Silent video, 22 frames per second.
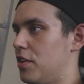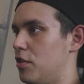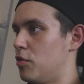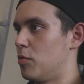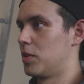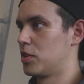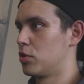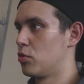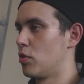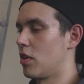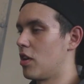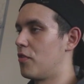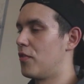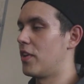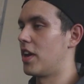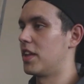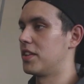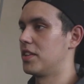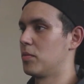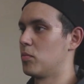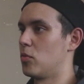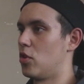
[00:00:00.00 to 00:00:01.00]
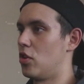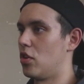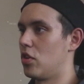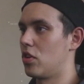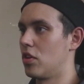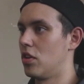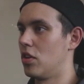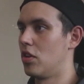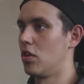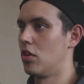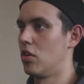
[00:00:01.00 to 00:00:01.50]
ich die Matura fertig
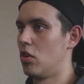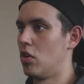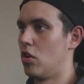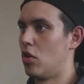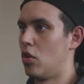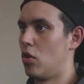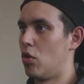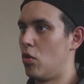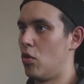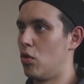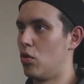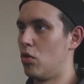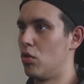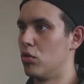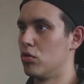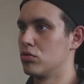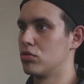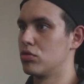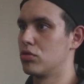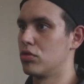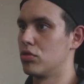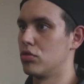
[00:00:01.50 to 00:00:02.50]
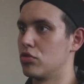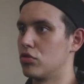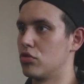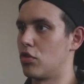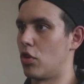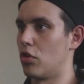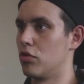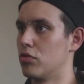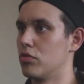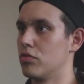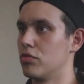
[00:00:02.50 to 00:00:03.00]
machen und
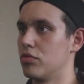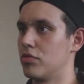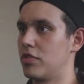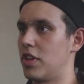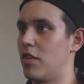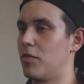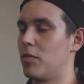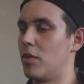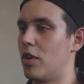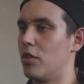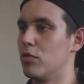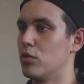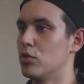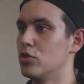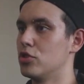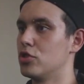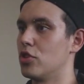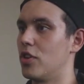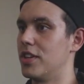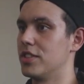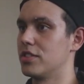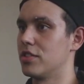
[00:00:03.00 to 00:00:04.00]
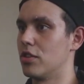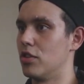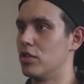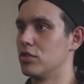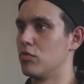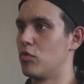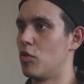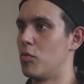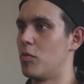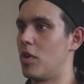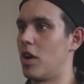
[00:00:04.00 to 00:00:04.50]
dann darf man einen Wunsch äußern,
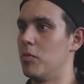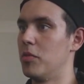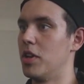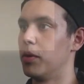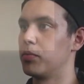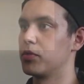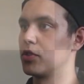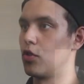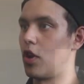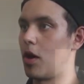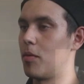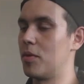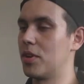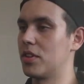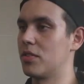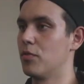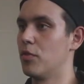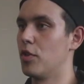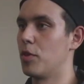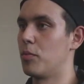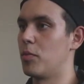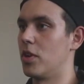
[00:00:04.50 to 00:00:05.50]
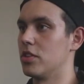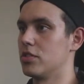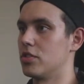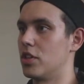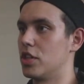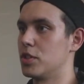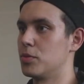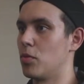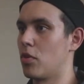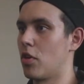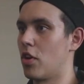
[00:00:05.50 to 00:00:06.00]
also wo man am liebsten arbeiten wird bei der
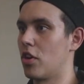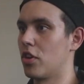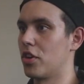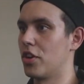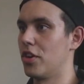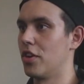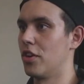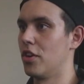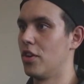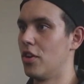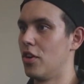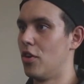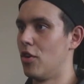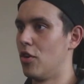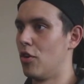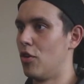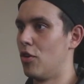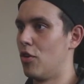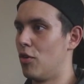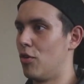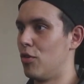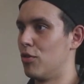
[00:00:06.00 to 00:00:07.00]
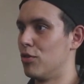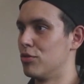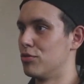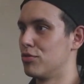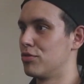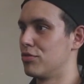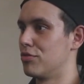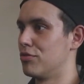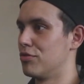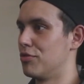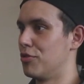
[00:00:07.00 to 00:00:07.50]
Salzburger AG.
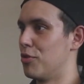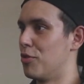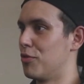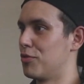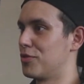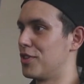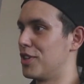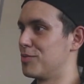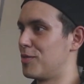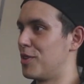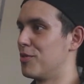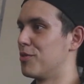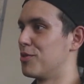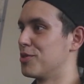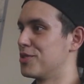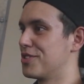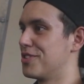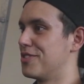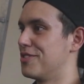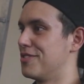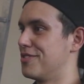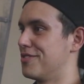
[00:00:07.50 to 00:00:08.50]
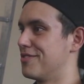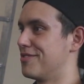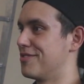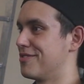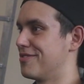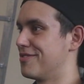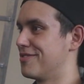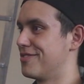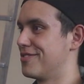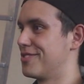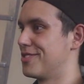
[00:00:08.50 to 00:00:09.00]
Und ich hoffe, dass mein Wunsch
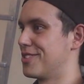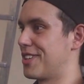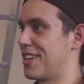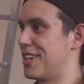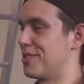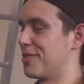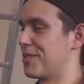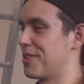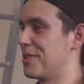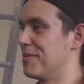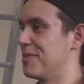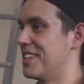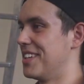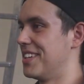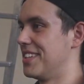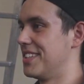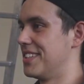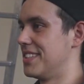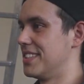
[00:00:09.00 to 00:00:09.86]
zur Geltung kommt.